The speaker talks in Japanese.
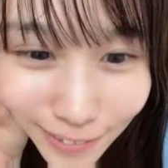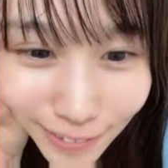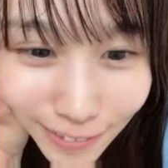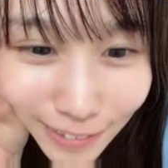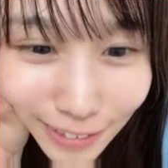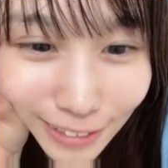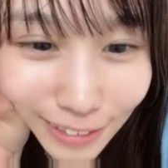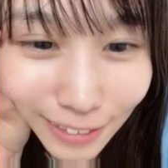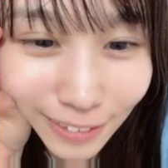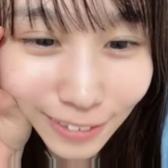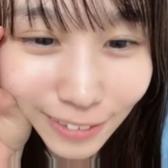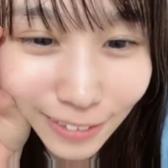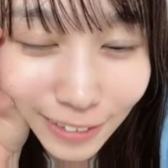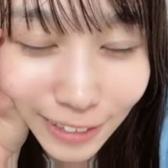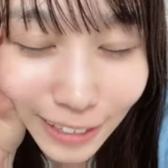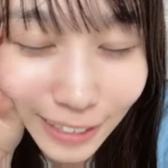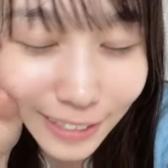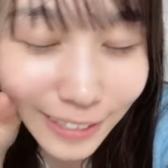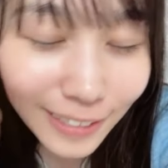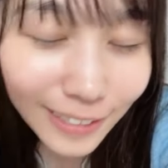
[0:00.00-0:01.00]
そ TikTok
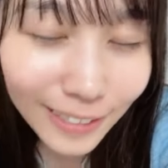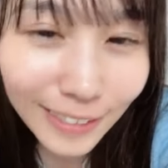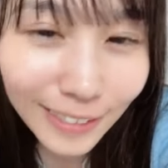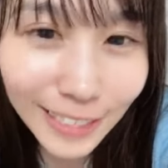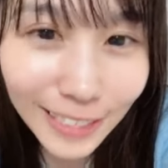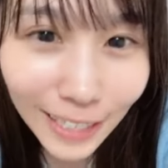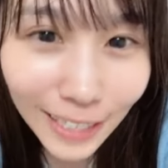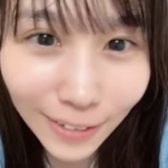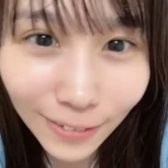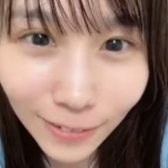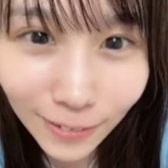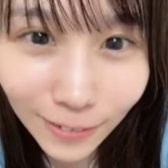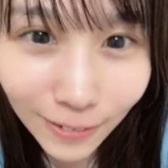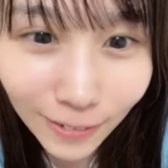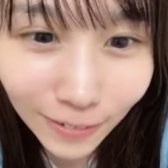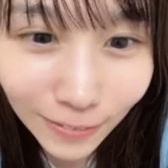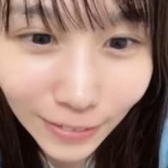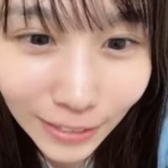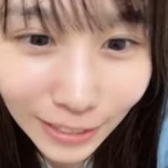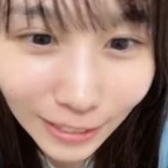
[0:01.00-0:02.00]
解説したよ
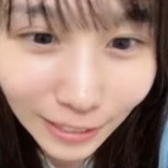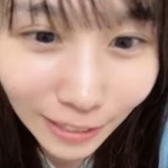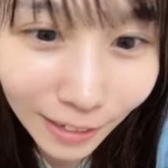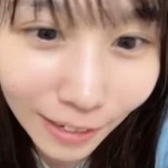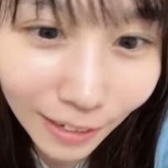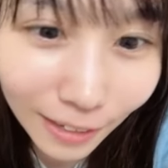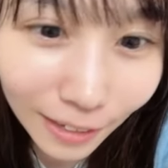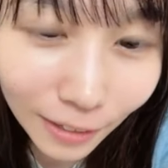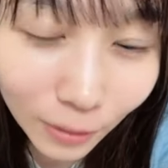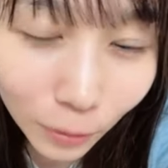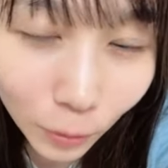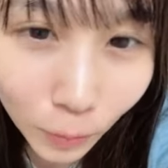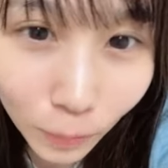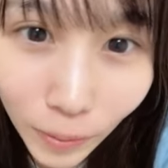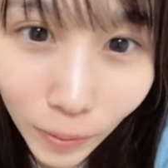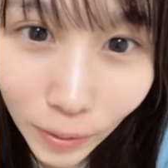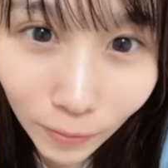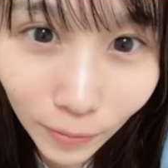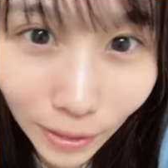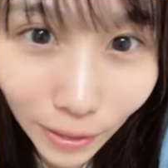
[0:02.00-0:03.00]
みんなこん
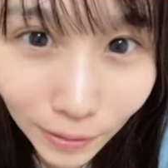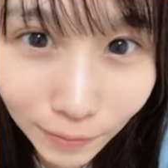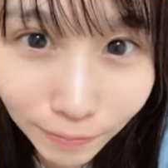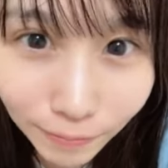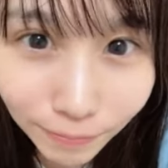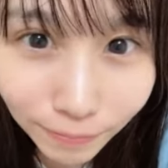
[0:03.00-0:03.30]
ばんは